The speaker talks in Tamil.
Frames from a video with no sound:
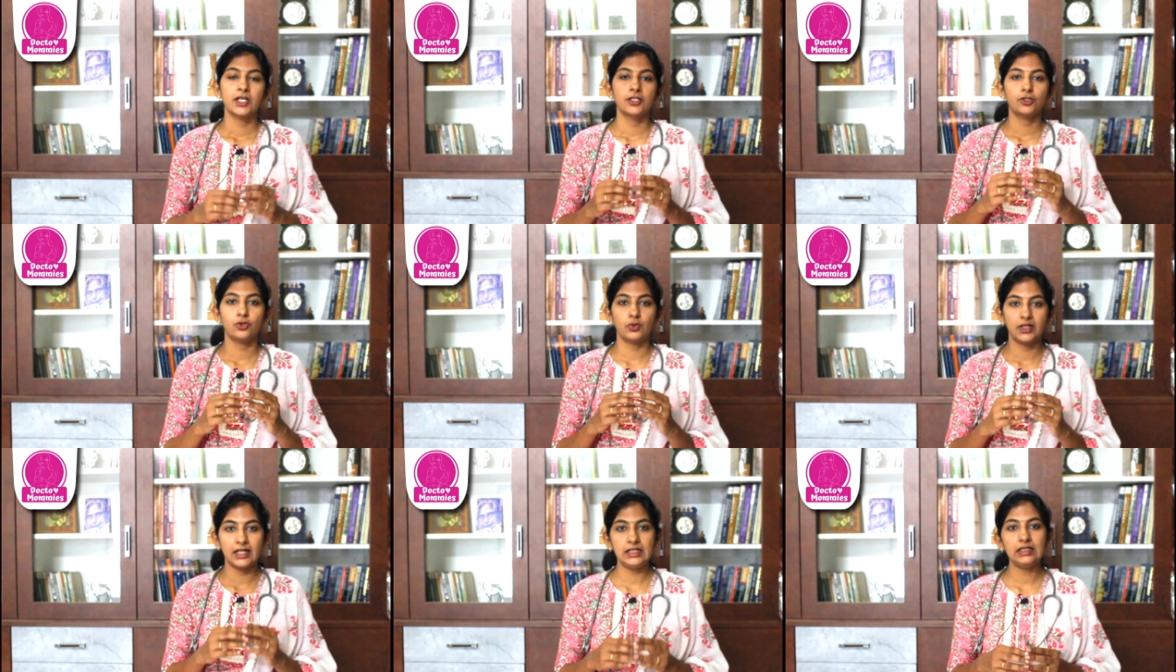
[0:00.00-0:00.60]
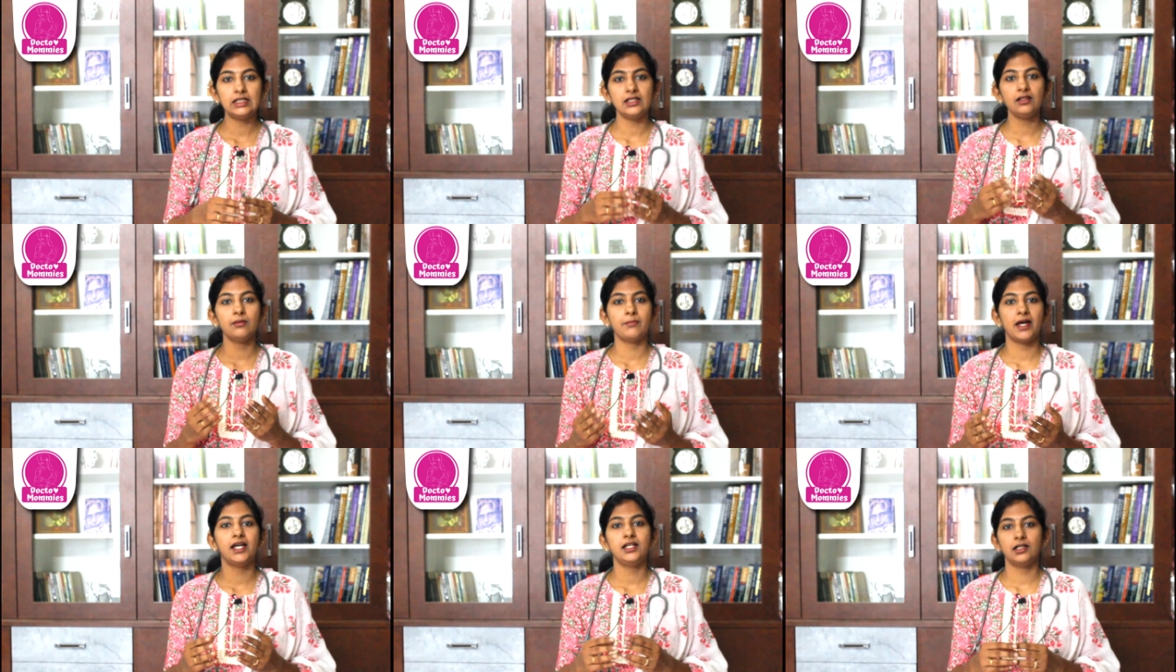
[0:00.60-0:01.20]
ஸோ டென்டல்
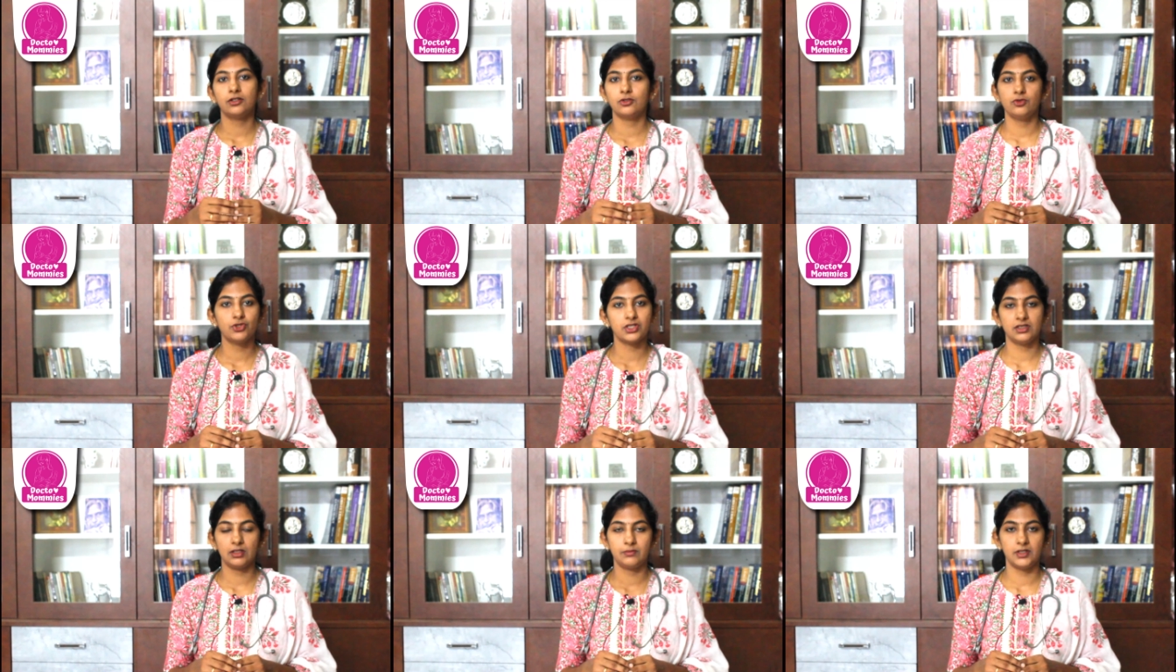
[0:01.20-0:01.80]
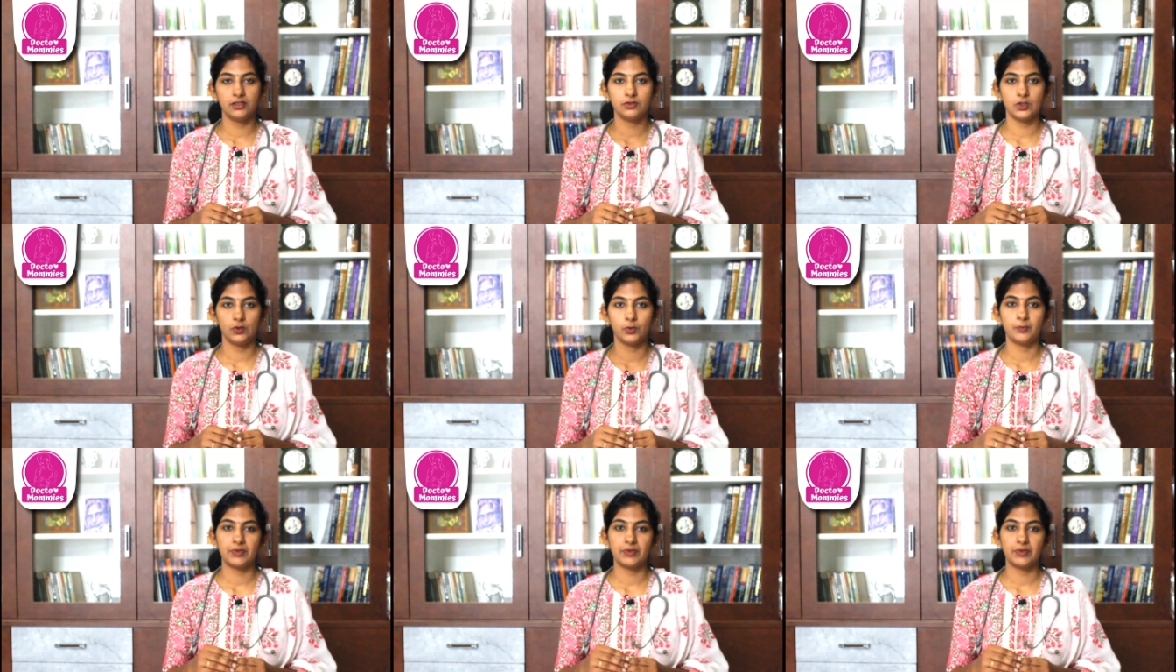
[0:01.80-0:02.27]
மேல் அக்ளூஷன் அப்படின்னு சொல்லுவோம்